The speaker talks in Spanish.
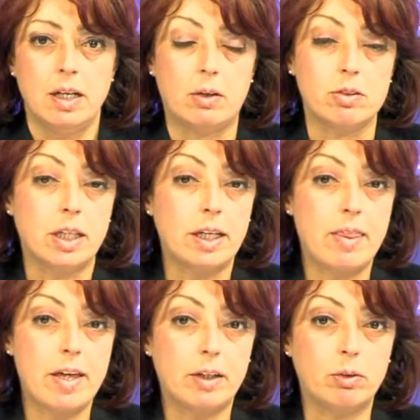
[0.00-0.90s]
La consejera
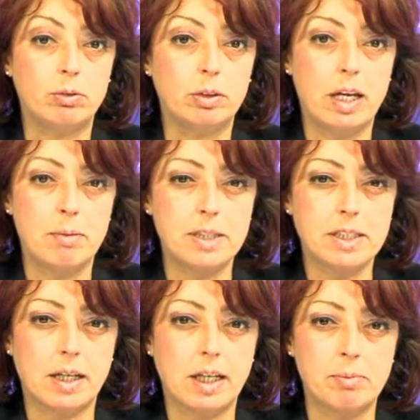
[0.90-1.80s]
de Agricultura y
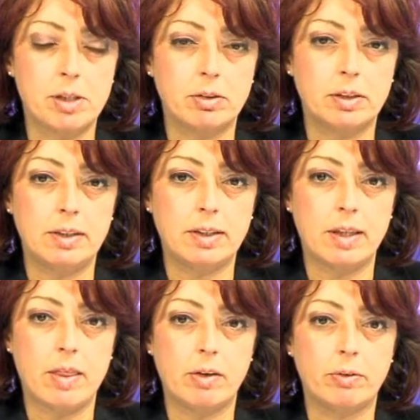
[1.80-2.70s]
Pesca, Carmen Ortiz, ha
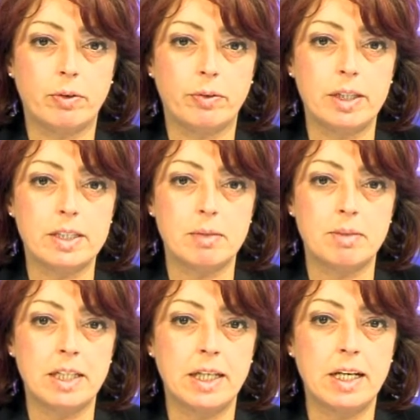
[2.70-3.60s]
dado a conocer esta
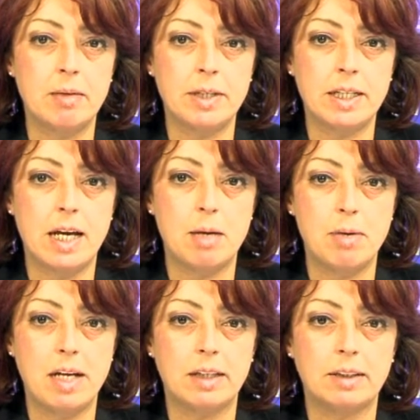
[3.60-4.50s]
mañana en Almería el
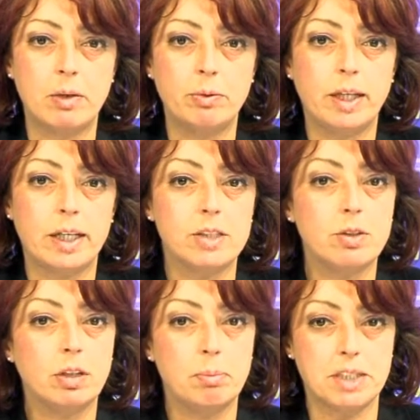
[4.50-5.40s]
Plan Andaluz de
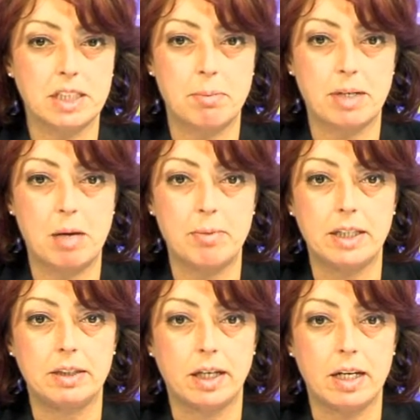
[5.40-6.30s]
Gestión de Pesca para el
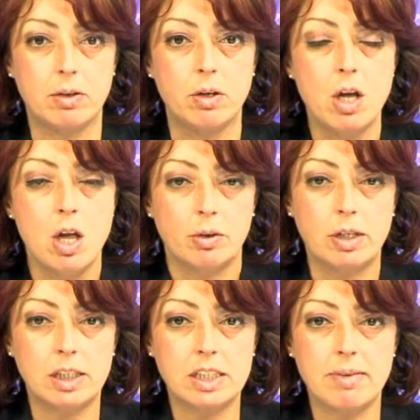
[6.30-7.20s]
Mediterráneo, con
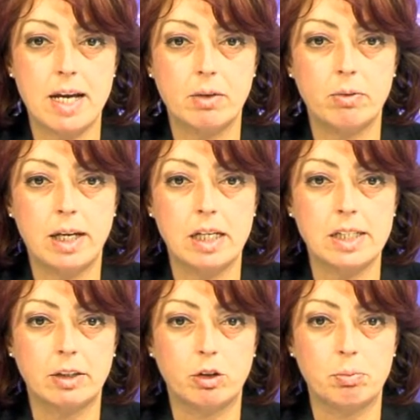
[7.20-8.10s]
el que se va a regular al
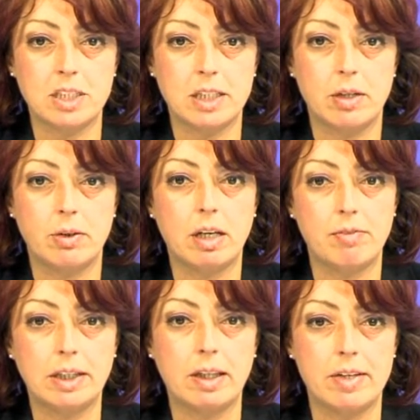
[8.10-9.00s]
sector pesquero y que
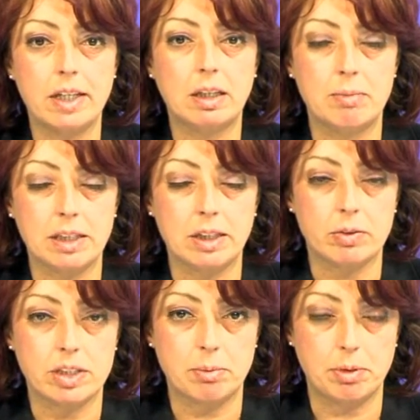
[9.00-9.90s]
afecta directamente a
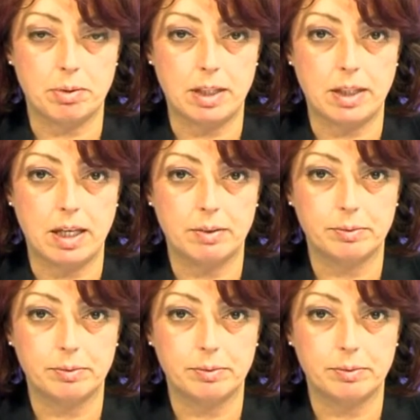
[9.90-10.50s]
nuestra provincia.